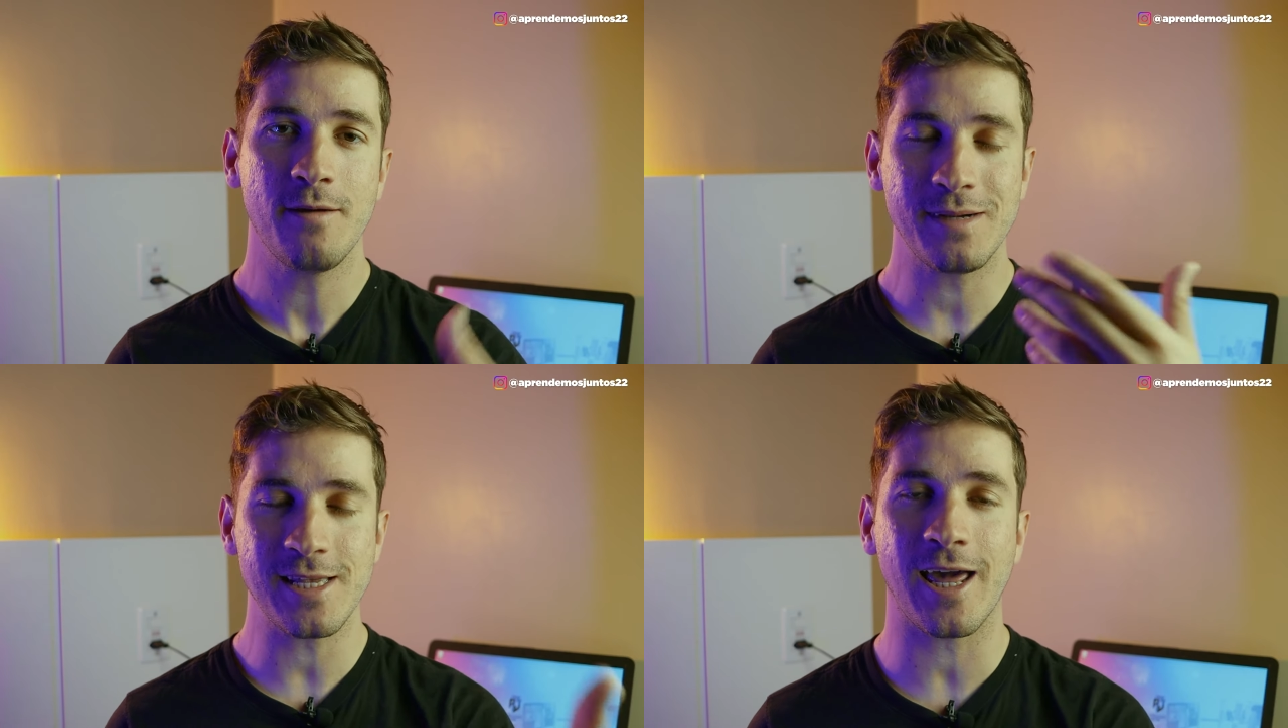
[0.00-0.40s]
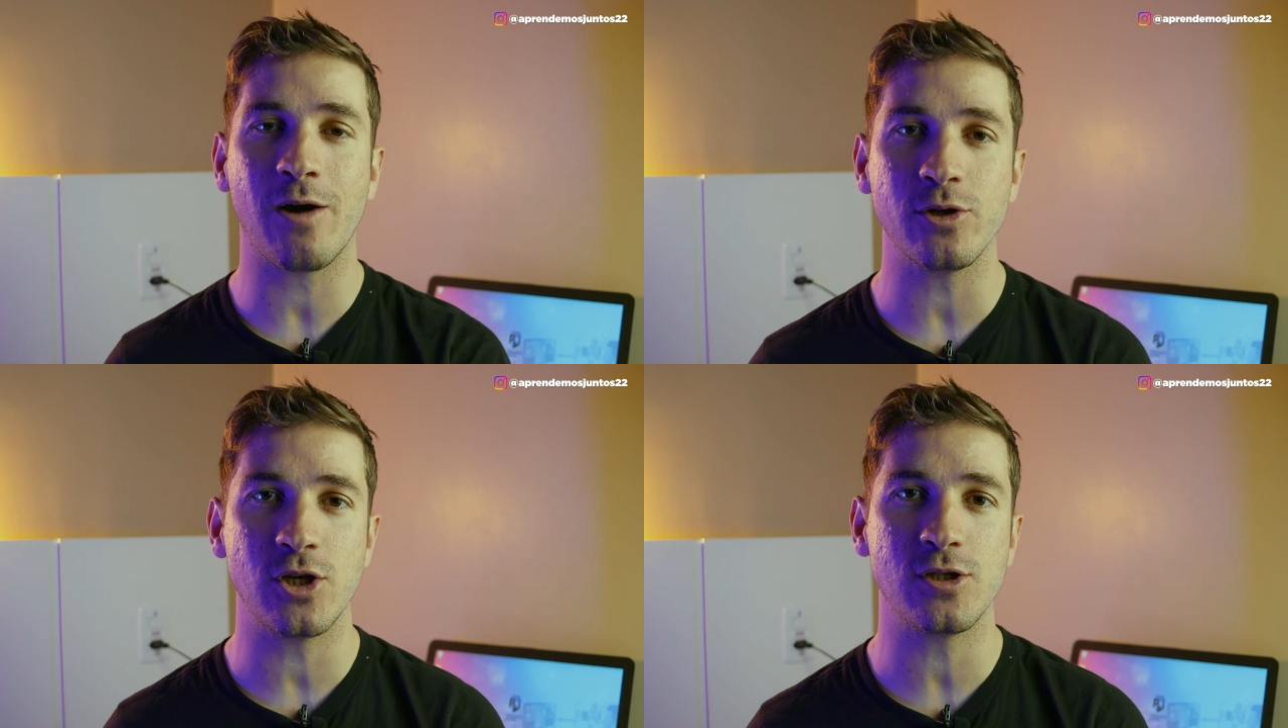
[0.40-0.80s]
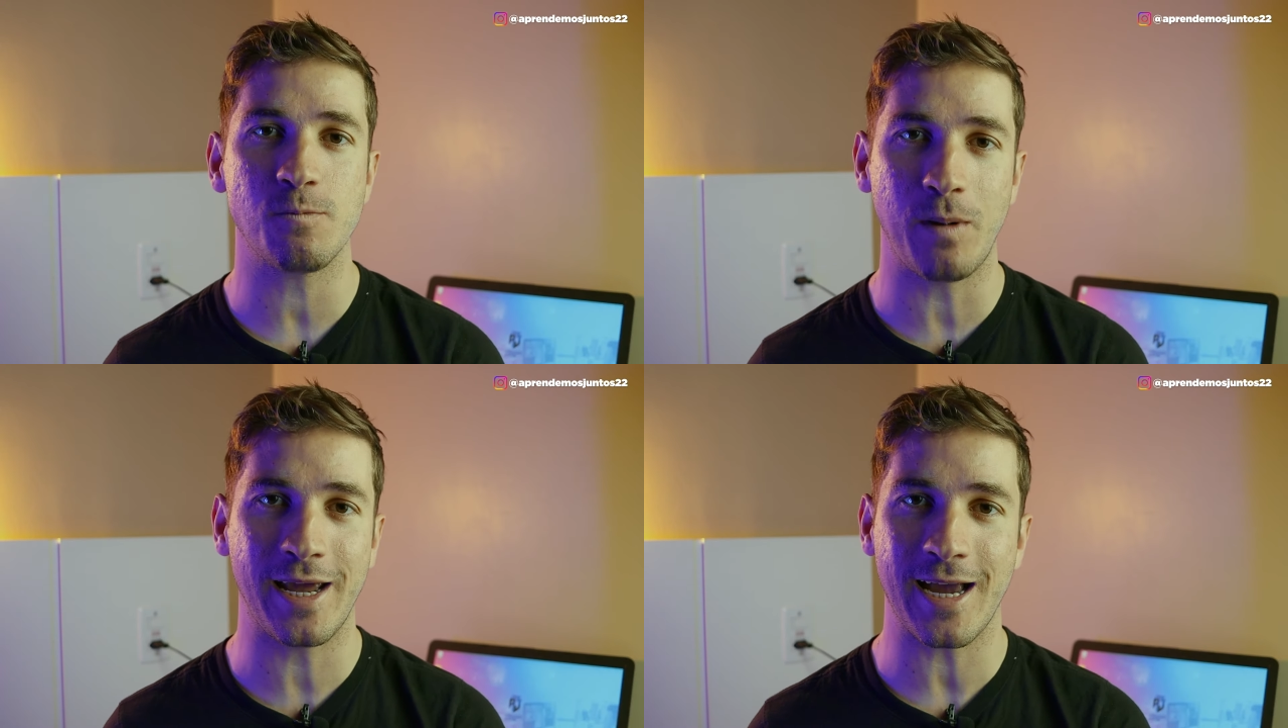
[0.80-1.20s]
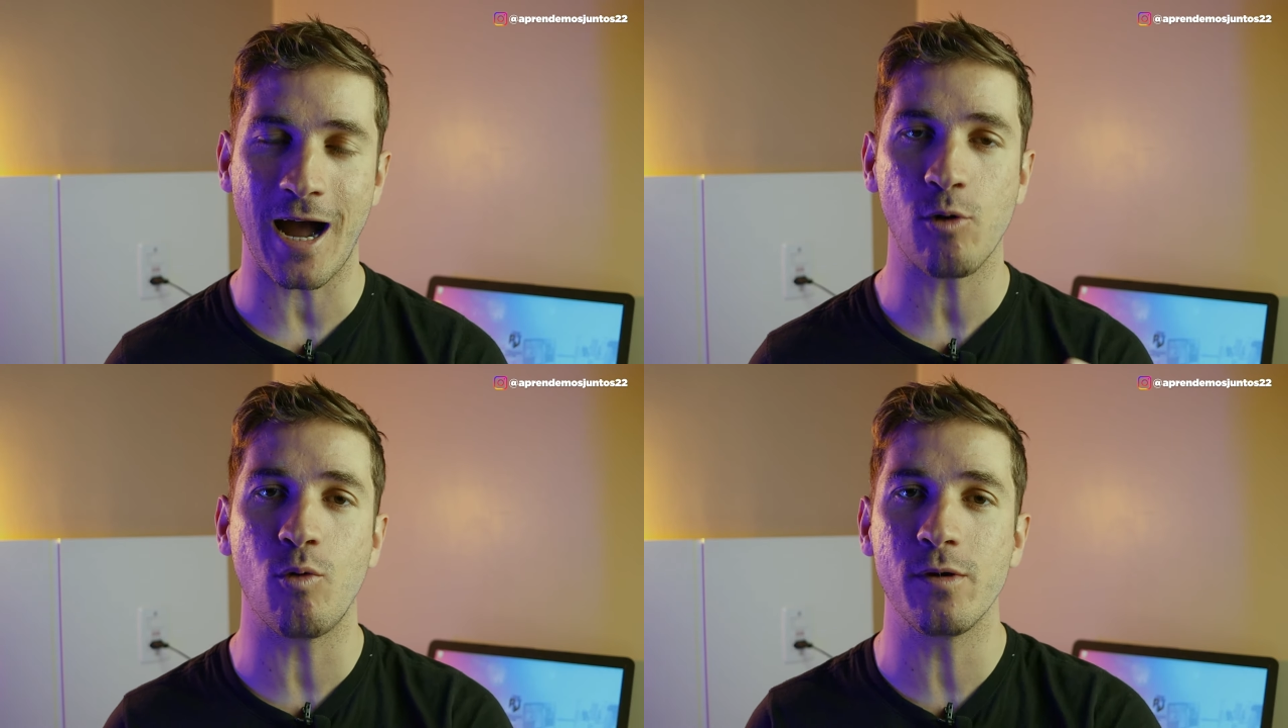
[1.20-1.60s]
mas é legal a gente
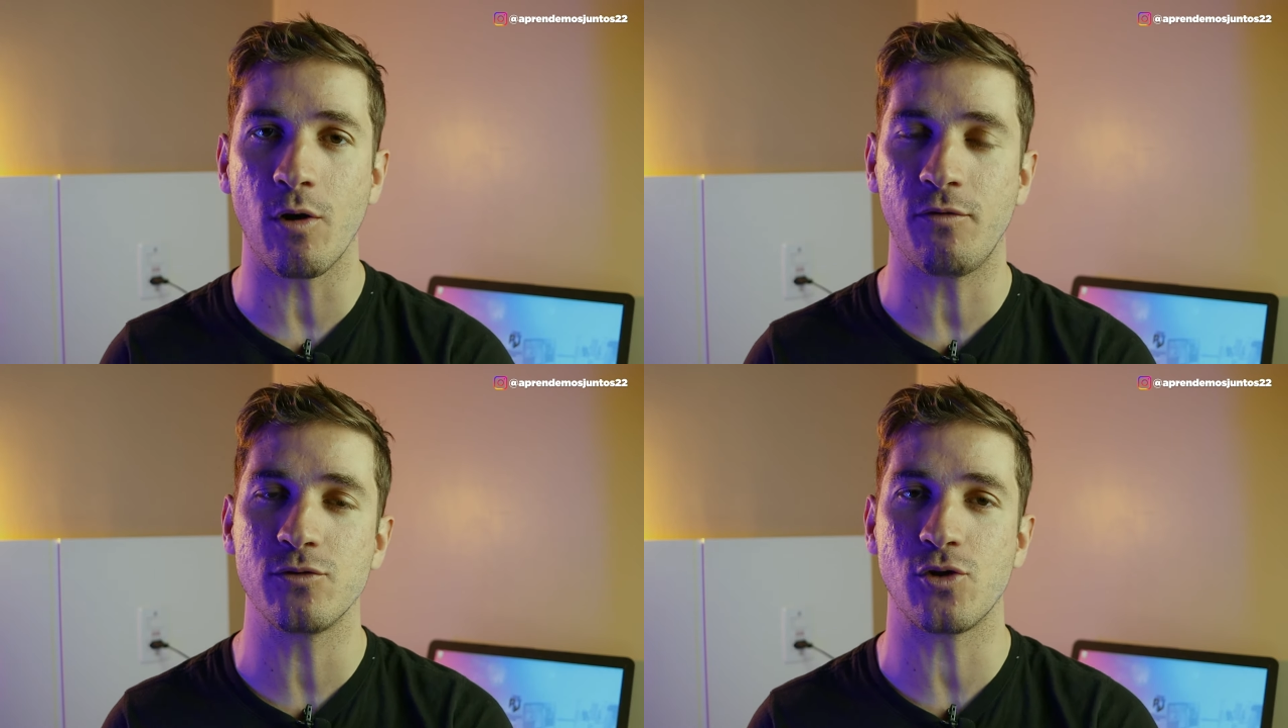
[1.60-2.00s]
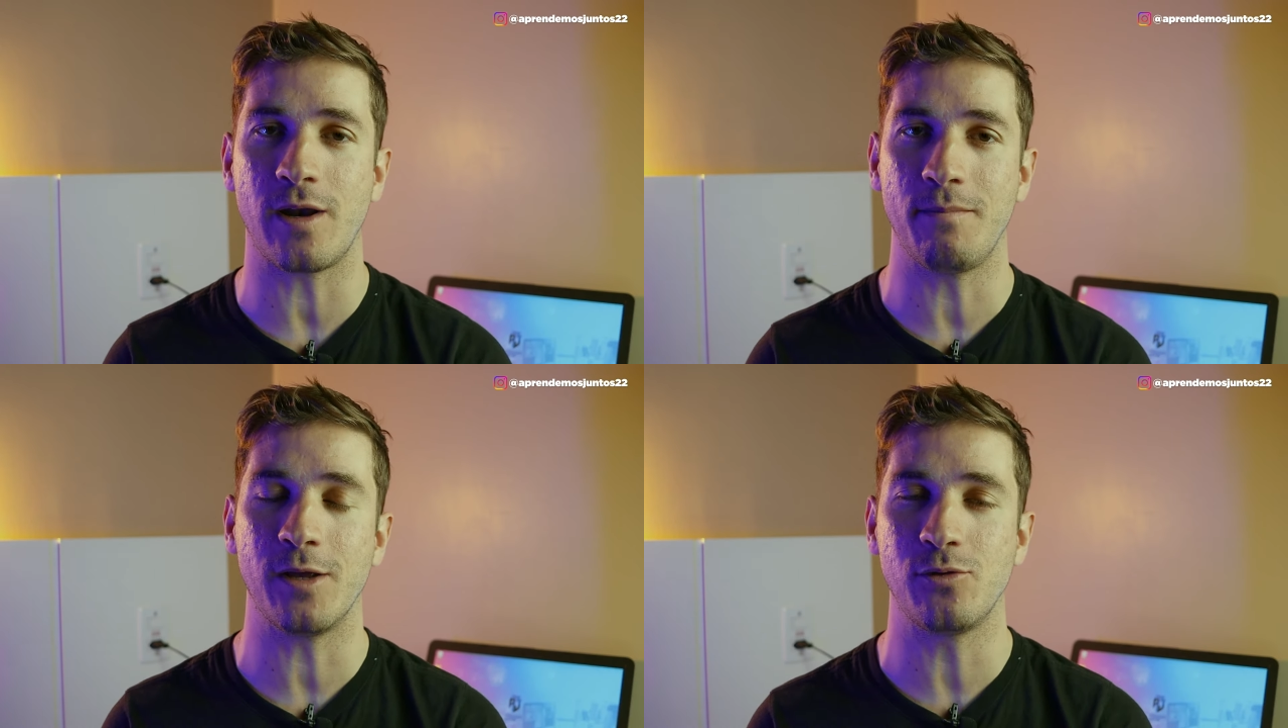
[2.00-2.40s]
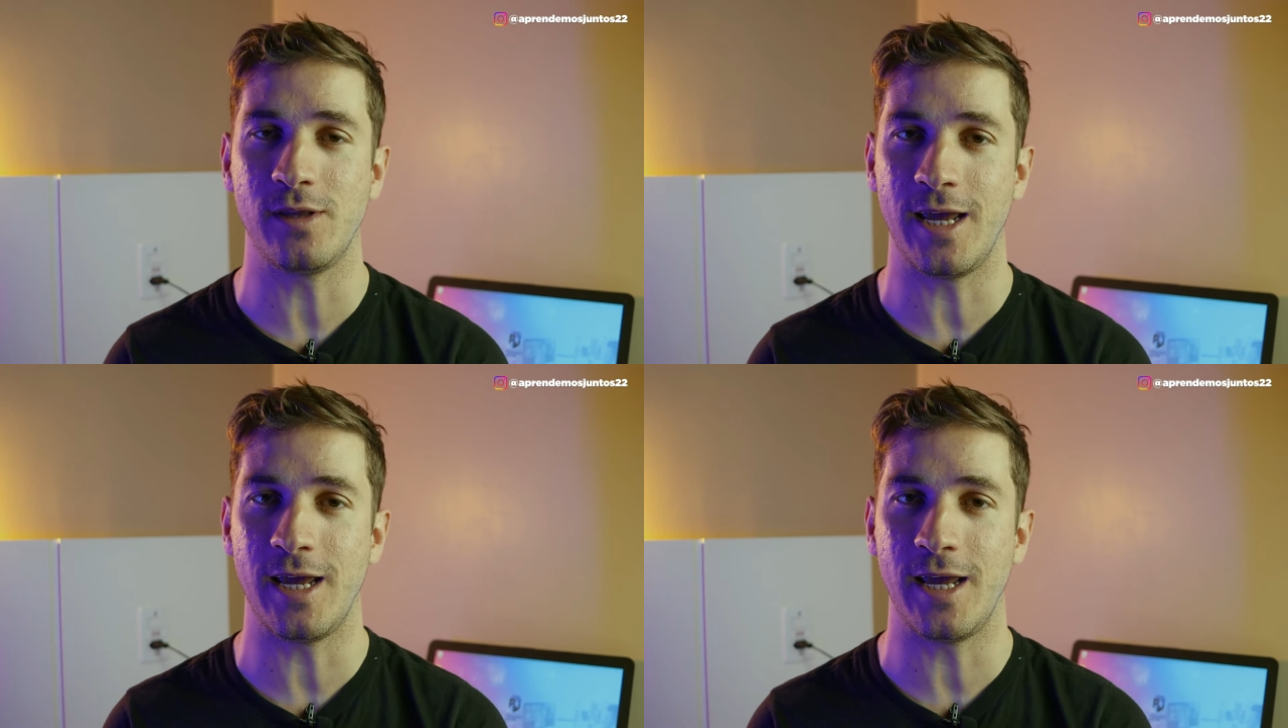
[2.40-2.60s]
explicar como que é o funcionamento